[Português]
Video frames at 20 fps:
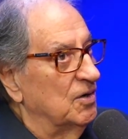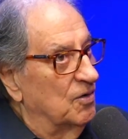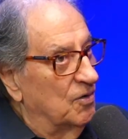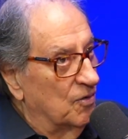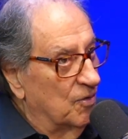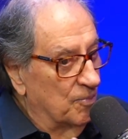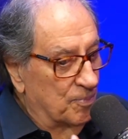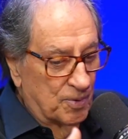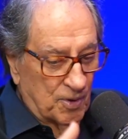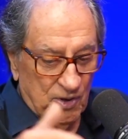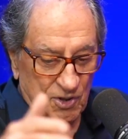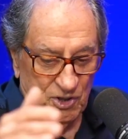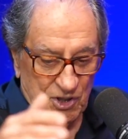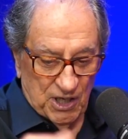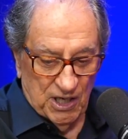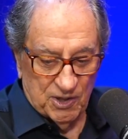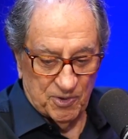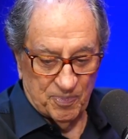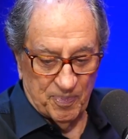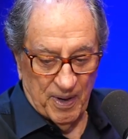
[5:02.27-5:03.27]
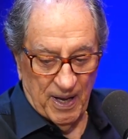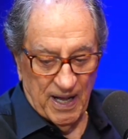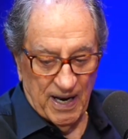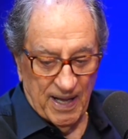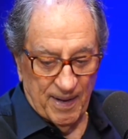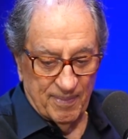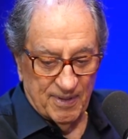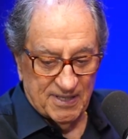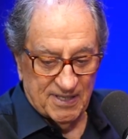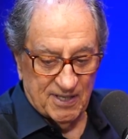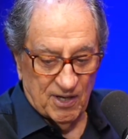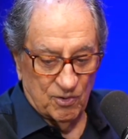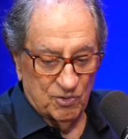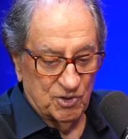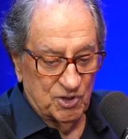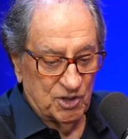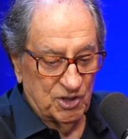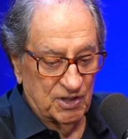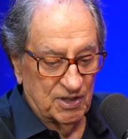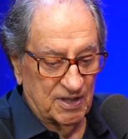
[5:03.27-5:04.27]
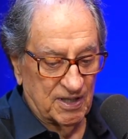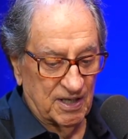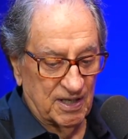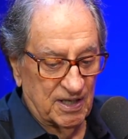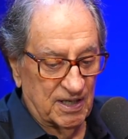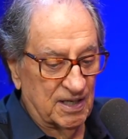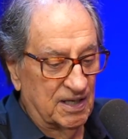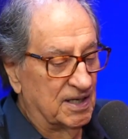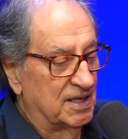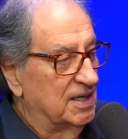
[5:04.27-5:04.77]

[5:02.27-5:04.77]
um projeto para a Arábia Saudita